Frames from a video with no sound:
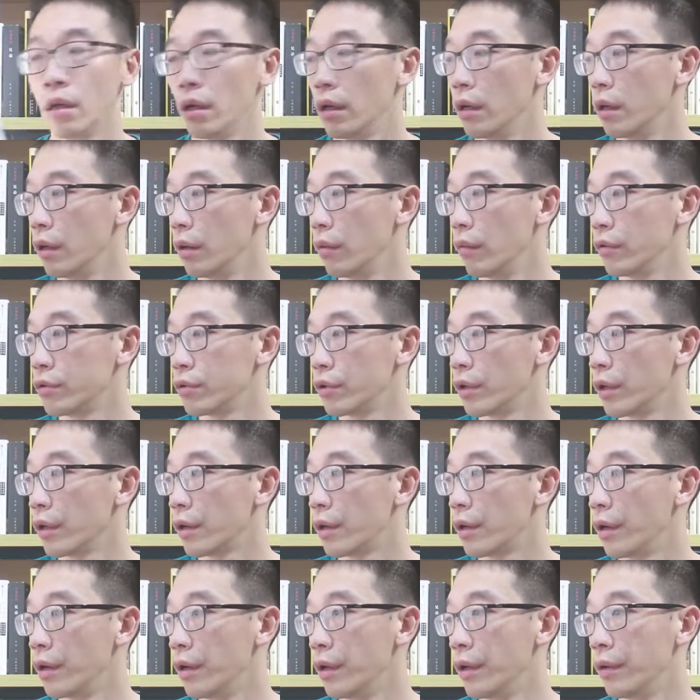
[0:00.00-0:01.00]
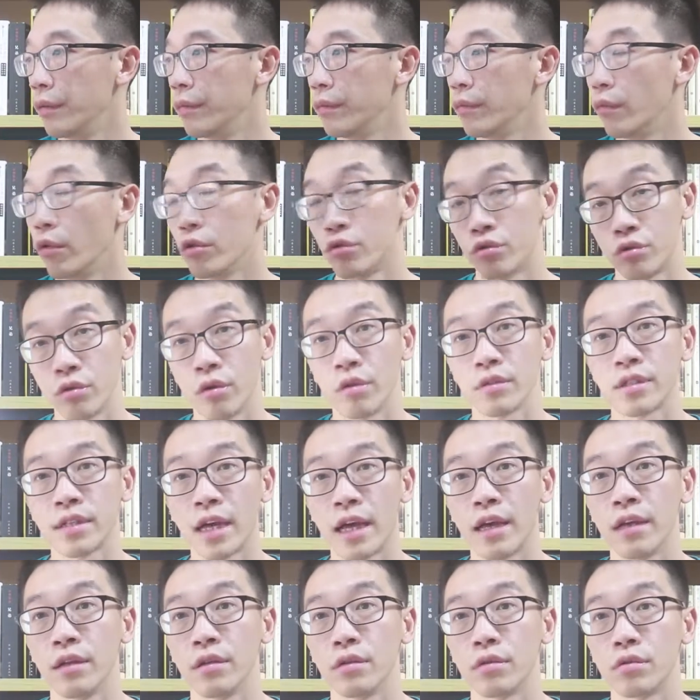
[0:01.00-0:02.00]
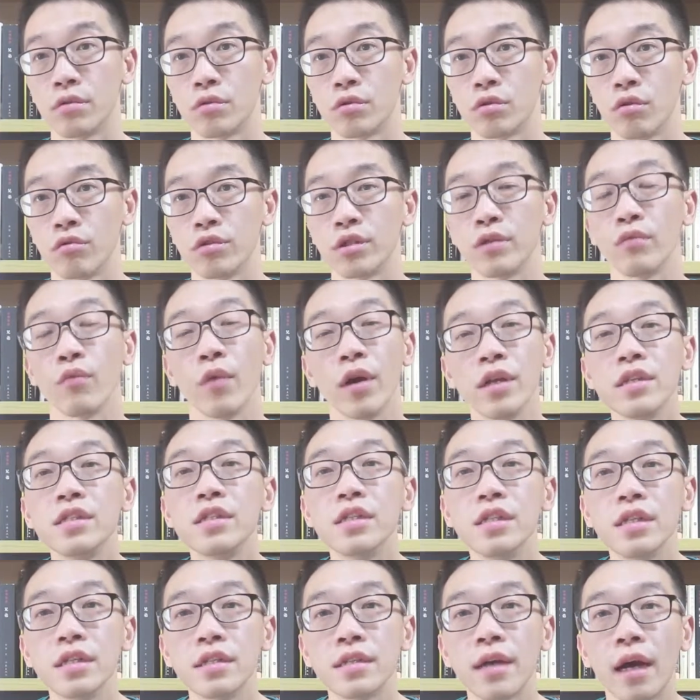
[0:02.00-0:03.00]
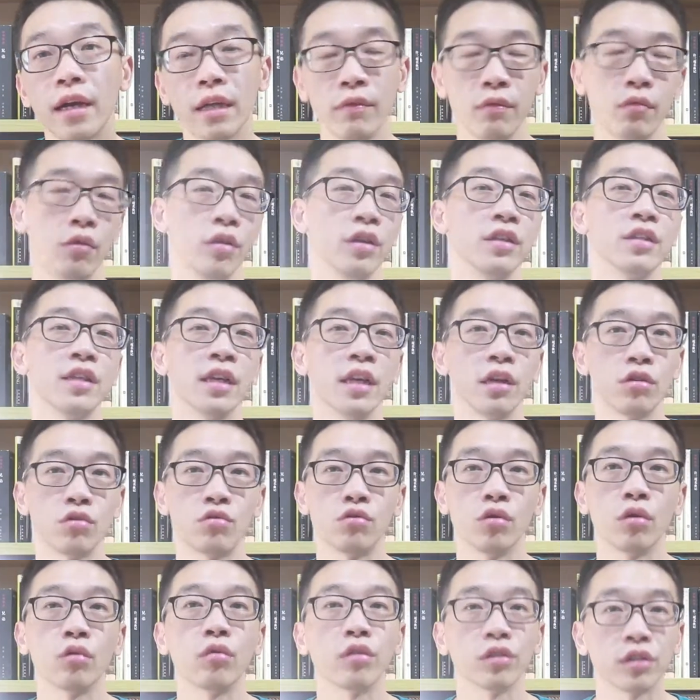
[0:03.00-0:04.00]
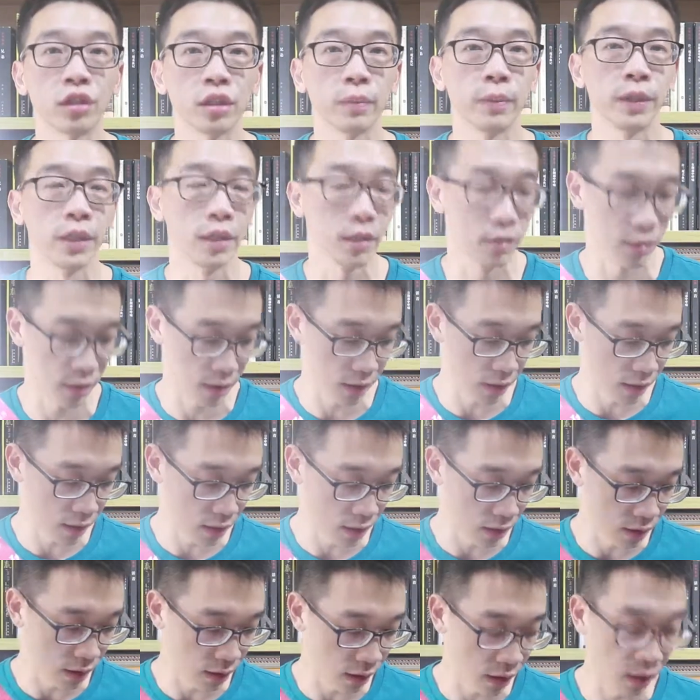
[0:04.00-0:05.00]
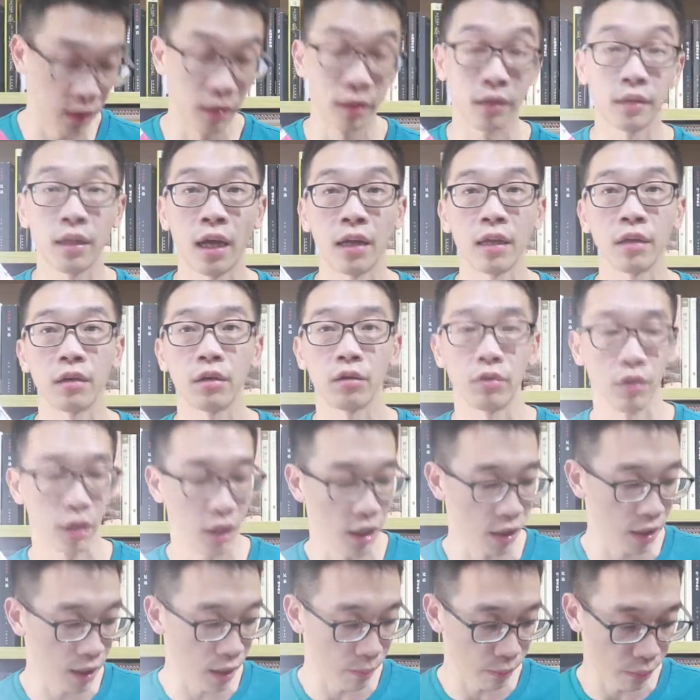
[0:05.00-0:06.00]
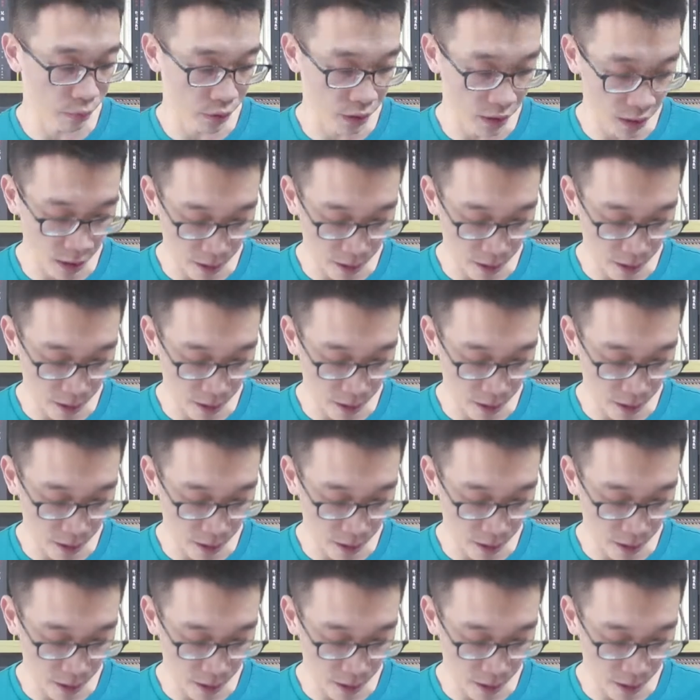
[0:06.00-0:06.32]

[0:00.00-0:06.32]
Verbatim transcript: 呃，我觉得可能我需要再重新温习一下，因为我以前也学过四 p 跟四 c 四 c，可能它的理念不一